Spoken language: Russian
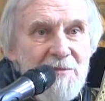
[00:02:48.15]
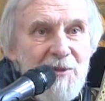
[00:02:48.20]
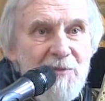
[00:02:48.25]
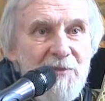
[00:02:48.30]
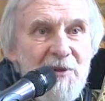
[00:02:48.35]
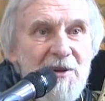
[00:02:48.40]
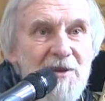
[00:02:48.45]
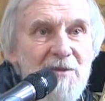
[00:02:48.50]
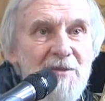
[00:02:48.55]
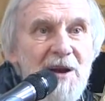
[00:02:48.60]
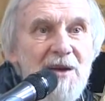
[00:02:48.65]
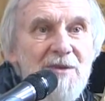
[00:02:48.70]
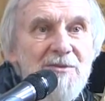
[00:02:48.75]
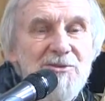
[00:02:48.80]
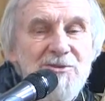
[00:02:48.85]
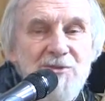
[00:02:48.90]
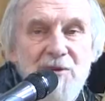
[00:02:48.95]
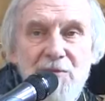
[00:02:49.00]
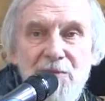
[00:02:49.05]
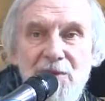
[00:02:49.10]
Мы
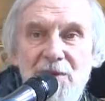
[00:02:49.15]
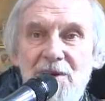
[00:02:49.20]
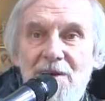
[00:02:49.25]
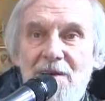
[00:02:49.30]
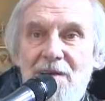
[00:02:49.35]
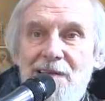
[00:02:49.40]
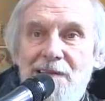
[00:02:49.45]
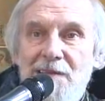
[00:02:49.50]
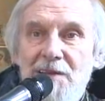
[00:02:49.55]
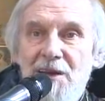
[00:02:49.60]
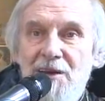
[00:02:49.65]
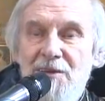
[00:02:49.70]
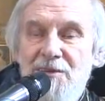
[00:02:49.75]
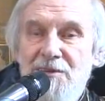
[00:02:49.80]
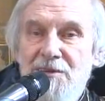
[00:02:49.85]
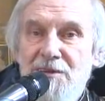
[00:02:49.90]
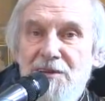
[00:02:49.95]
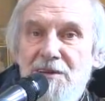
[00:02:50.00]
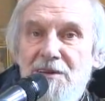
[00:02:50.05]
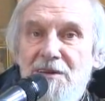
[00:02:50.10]
понимаем, что мы не
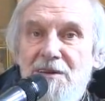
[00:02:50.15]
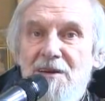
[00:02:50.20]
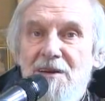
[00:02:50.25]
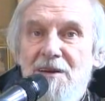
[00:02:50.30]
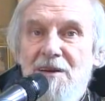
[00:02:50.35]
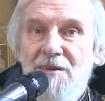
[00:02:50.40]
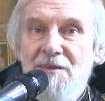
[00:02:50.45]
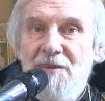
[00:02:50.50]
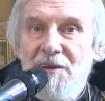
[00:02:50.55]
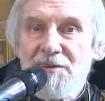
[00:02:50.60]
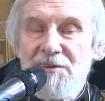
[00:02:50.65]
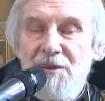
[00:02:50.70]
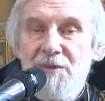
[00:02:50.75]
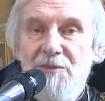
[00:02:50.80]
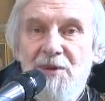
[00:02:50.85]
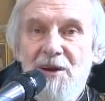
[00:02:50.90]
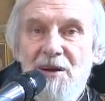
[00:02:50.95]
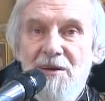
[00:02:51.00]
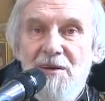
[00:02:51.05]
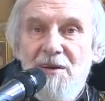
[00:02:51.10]
одни в
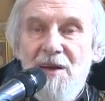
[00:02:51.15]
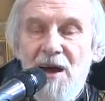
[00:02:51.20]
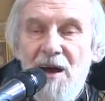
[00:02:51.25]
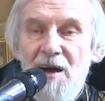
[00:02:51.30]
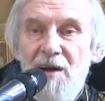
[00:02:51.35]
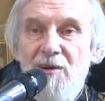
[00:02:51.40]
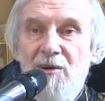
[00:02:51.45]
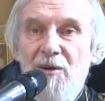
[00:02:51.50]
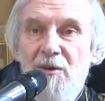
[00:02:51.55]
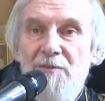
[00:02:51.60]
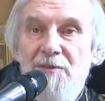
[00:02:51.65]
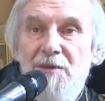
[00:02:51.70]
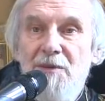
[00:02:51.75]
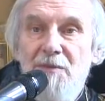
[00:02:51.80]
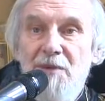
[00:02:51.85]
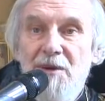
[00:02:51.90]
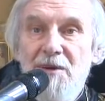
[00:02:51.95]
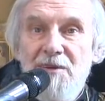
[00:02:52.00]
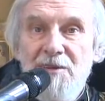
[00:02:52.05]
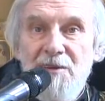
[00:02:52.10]
этом
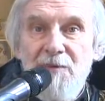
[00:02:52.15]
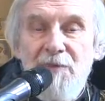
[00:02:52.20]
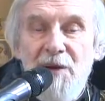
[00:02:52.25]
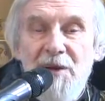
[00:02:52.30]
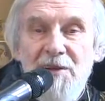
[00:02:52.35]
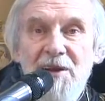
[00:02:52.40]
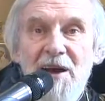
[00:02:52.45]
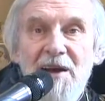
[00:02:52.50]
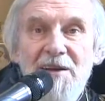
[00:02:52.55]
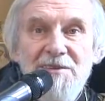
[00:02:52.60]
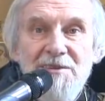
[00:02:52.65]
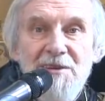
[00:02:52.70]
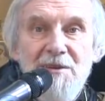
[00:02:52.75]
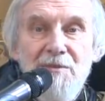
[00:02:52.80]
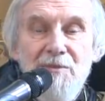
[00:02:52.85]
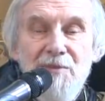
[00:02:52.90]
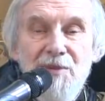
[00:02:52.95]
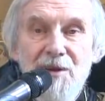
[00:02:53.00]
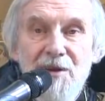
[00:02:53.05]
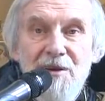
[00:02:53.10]
огромном
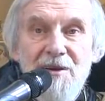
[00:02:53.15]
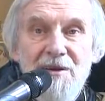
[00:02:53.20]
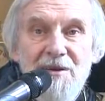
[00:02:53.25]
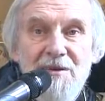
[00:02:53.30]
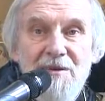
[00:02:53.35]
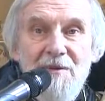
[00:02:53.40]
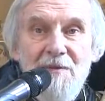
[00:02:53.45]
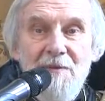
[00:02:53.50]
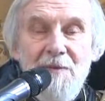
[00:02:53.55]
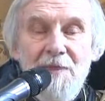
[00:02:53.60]
непонятном мире,